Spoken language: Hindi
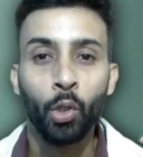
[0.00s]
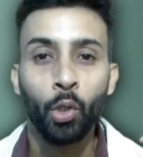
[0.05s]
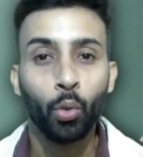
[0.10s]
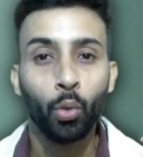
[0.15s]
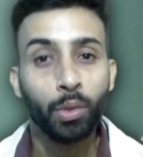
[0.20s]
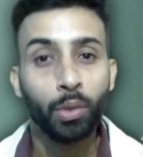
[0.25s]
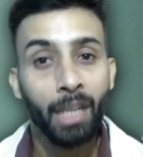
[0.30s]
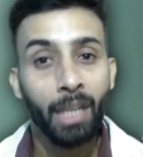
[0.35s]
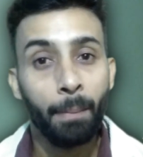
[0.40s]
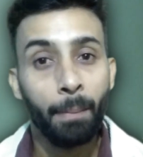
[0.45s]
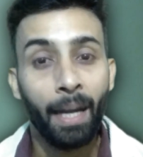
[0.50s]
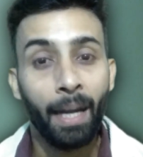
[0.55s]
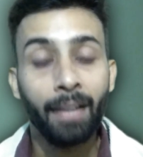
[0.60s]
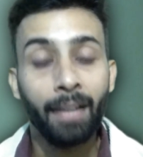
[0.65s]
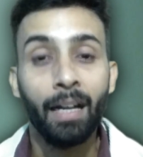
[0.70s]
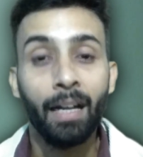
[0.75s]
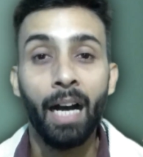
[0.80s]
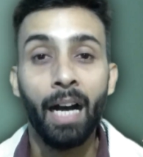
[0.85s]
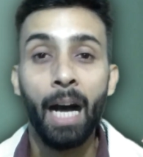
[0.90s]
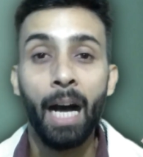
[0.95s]
तो उसके
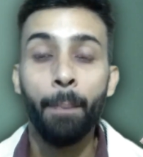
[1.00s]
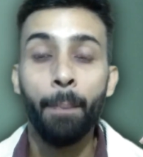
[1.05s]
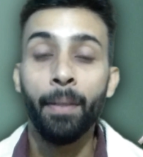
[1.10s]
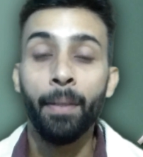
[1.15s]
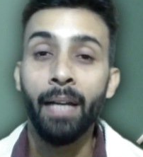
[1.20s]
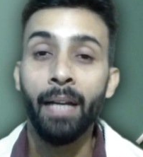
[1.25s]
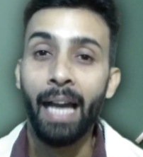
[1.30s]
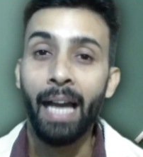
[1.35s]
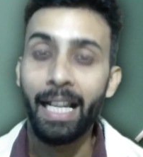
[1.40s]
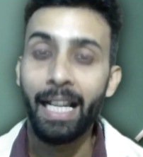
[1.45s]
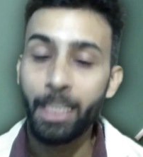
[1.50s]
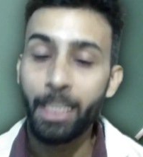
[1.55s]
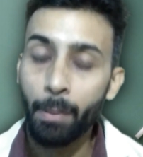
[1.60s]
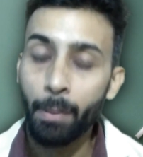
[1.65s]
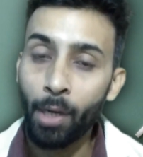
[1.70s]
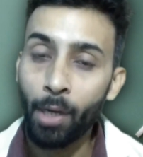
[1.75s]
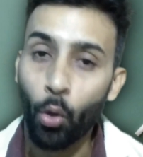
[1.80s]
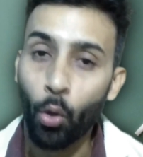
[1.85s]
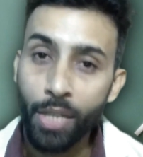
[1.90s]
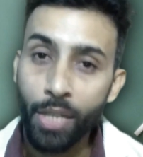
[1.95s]
बाद आप
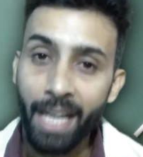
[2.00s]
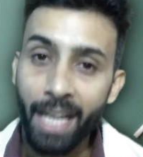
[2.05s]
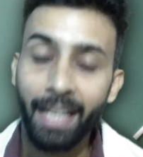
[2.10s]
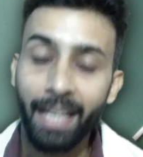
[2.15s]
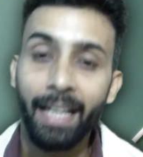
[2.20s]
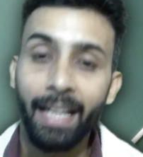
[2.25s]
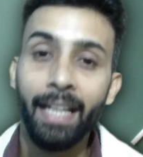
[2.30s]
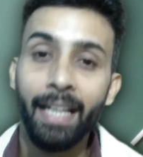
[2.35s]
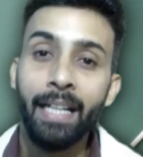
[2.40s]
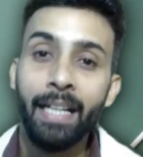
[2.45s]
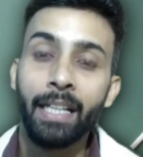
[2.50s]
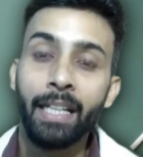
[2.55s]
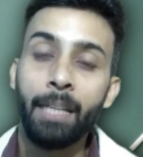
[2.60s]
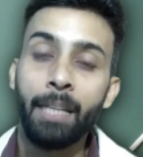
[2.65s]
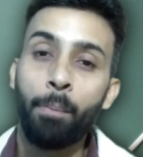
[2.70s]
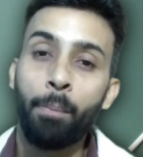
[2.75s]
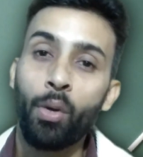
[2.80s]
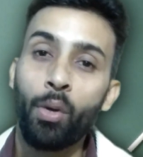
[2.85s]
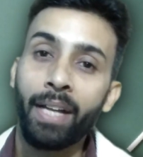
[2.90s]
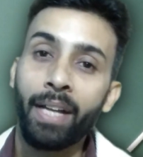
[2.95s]
एलिजिबल हो जाएंगे
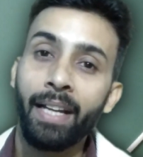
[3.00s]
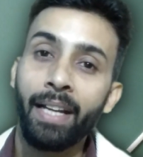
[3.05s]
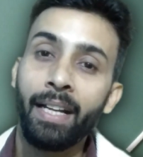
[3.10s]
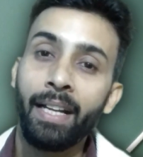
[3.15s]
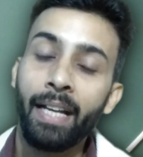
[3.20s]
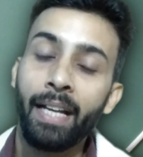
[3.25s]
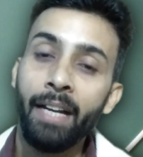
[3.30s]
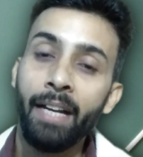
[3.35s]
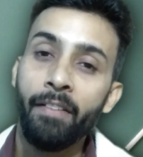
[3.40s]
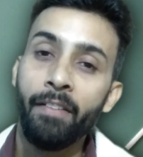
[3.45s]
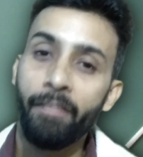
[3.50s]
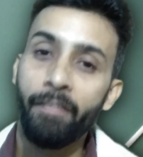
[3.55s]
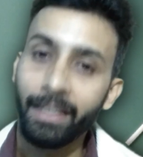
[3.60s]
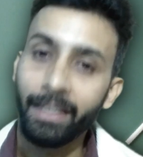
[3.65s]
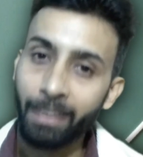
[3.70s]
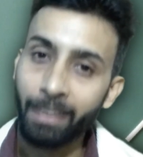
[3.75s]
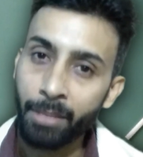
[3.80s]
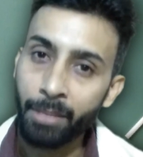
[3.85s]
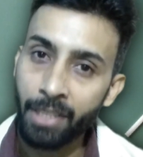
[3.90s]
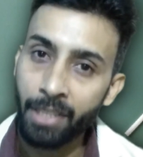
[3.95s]
कि पॉलिटेक्निक के
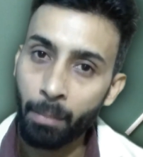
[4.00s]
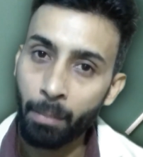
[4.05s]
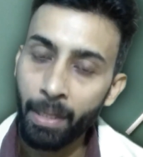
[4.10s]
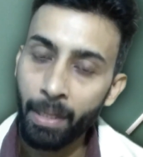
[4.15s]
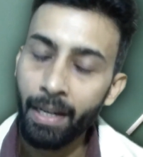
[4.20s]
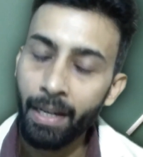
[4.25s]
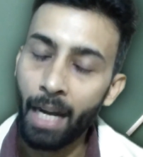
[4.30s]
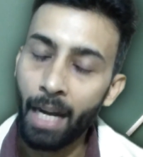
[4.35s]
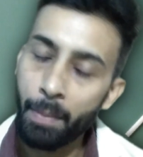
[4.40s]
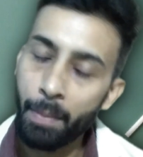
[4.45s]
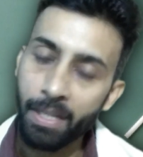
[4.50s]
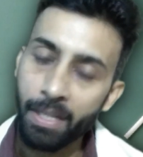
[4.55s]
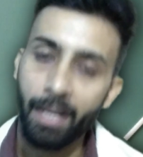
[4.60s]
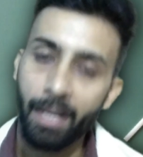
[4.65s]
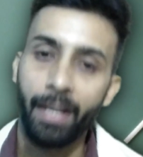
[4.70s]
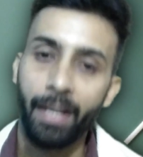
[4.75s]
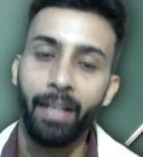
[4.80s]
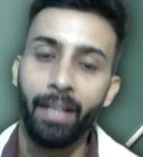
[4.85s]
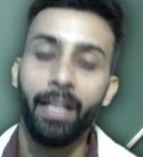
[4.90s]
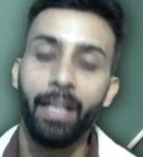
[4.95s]
फर्स्ट सेमेस्टर में एडमिशन
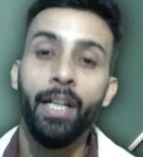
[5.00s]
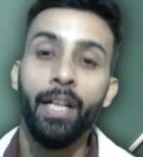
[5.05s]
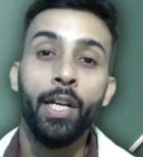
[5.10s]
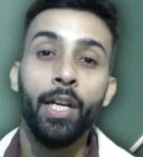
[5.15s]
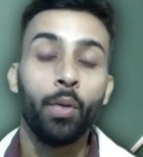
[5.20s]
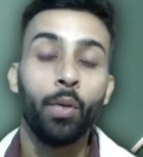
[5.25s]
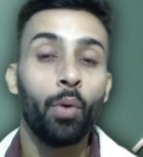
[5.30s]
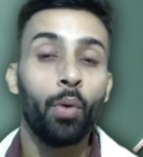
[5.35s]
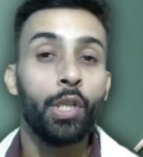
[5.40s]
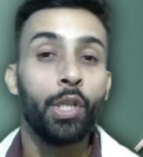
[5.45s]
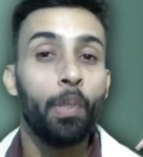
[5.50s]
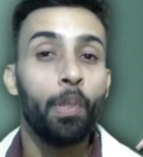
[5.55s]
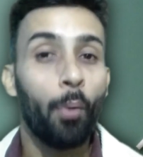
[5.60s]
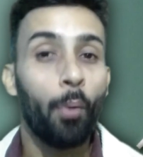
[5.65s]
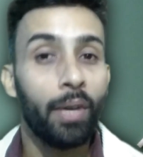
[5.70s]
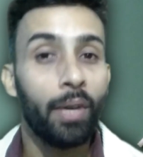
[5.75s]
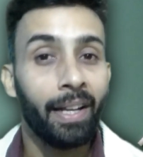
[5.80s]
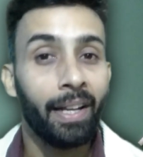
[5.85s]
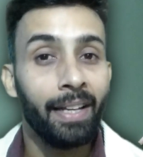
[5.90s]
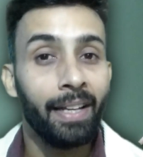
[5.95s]
लेने के लिए क्योंकि जो
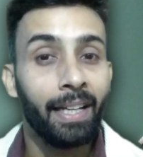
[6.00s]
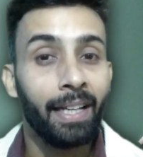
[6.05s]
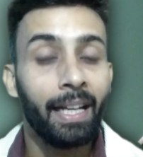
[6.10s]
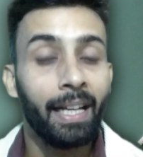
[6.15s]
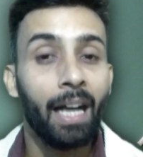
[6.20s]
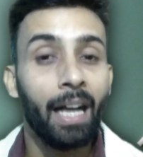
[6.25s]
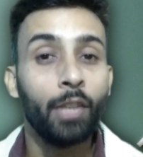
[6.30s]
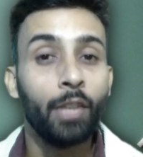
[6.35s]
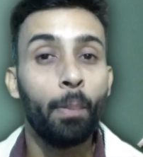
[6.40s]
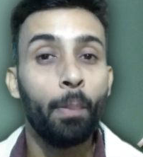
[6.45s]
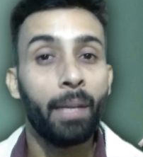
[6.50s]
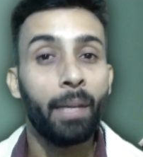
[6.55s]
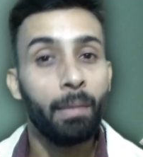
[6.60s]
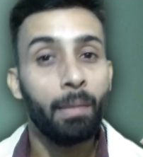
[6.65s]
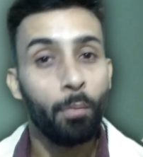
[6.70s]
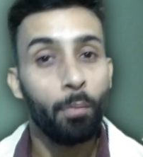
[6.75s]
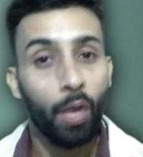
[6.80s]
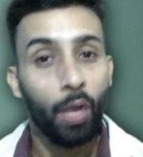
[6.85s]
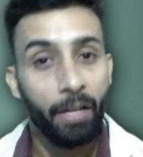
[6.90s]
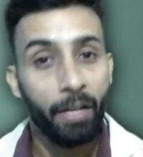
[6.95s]
पॉलिटेक्निक का जो
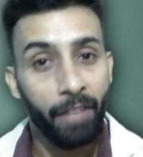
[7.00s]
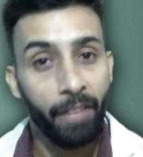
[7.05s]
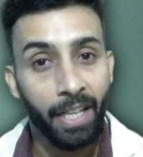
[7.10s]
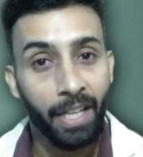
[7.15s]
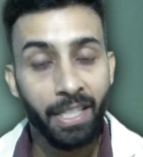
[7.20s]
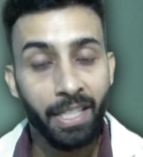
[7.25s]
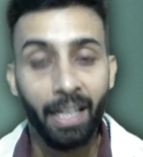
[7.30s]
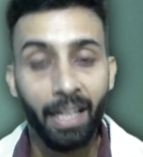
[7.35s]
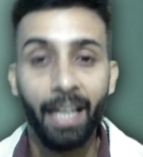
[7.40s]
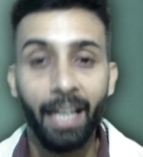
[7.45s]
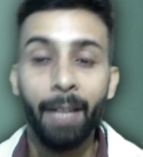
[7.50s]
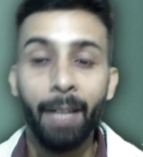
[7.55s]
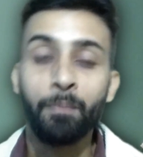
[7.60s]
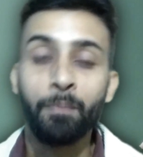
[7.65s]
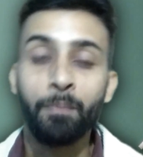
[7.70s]
मिनिमम क्वालिफिकेशन है